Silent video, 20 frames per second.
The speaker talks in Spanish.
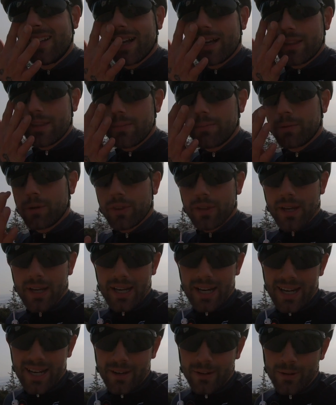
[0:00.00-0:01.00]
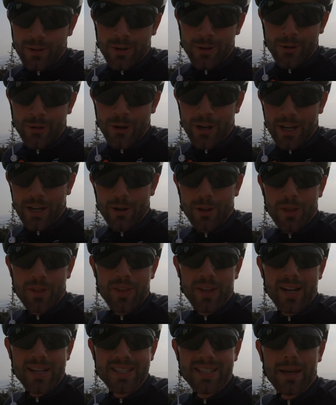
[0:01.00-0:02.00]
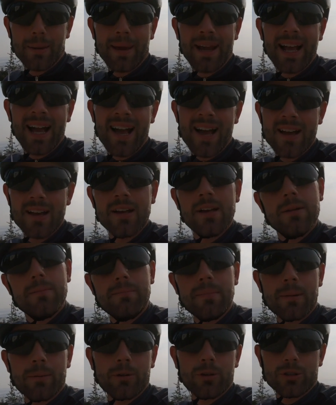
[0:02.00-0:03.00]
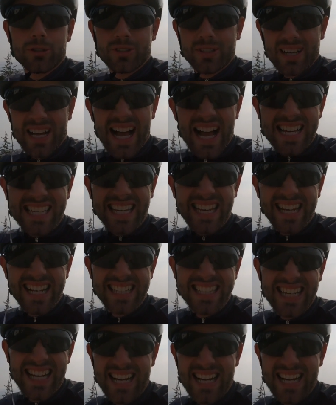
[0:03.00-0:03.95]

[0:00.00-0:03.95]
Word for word: no la tenga 100% clara no, no la quiero decir. Así que venga, vámonos, a seguir el